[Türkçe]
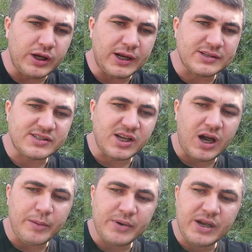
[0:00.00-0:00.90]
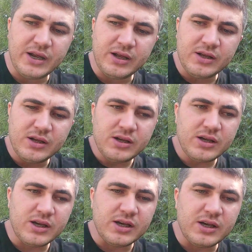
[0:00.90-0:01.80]
Yani sağ bile
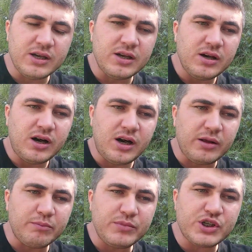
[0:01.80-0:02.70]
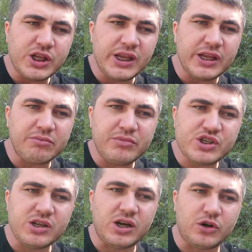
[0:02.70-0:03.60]
e, 60 ile
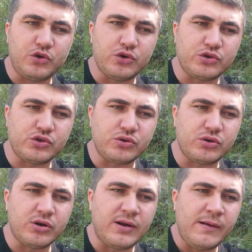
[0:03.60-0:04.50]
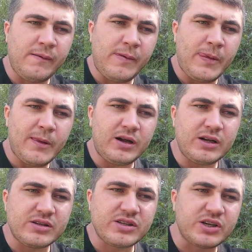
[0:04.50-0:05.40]
70 ile akıyor çünkü.
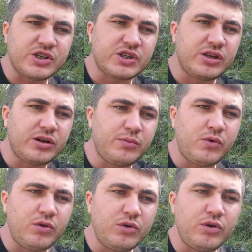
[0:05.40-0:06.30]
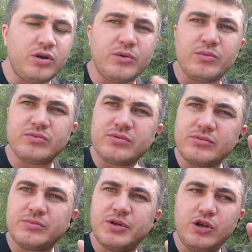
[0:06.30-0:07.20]
Hani sıkıştırma oluyor
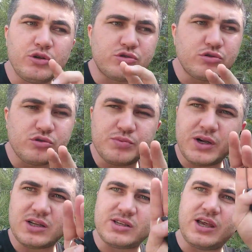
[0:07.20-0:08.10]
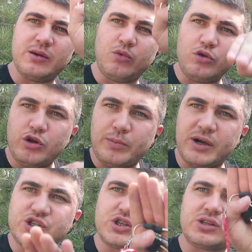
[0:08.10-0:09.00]
biliyorsunuz biraz eğim oluyor.
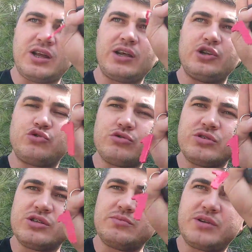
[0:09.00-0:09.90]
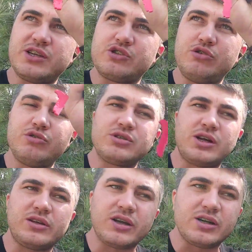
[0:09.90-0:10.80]
Batçıktan geçiyoruz hızım kesiliyor
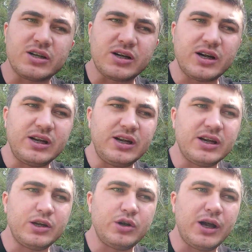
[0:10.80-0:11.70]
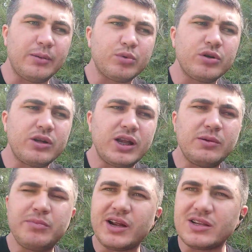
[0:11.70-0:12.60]
zaten 40'a 50'ye geliyor. Yani bunu
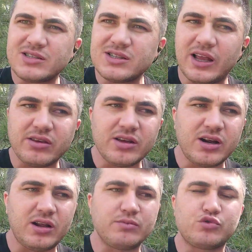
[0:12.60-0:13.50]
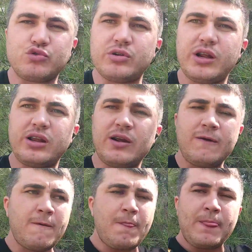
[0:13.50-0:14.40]
dedim biraz hızlandıralım. Çünkü neden?
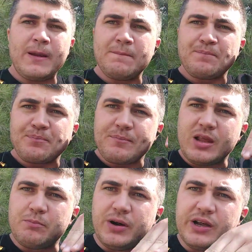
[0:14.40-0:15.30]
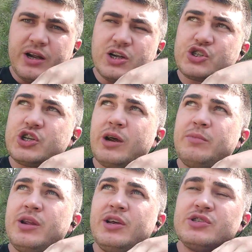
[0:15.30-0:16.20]
Bayır
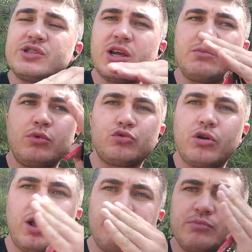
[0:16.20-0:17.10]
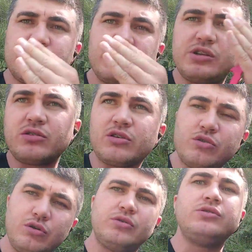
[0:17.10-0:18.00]
aşağı bile insek motor 62'de
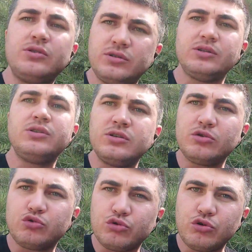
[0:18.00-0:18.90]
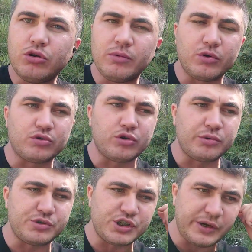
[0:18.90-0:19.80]
takılıyor. Onun, onun tutuyor
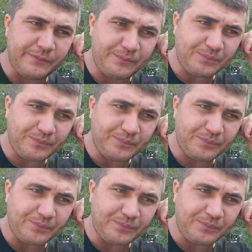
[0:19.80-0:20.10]
motoru bir şey.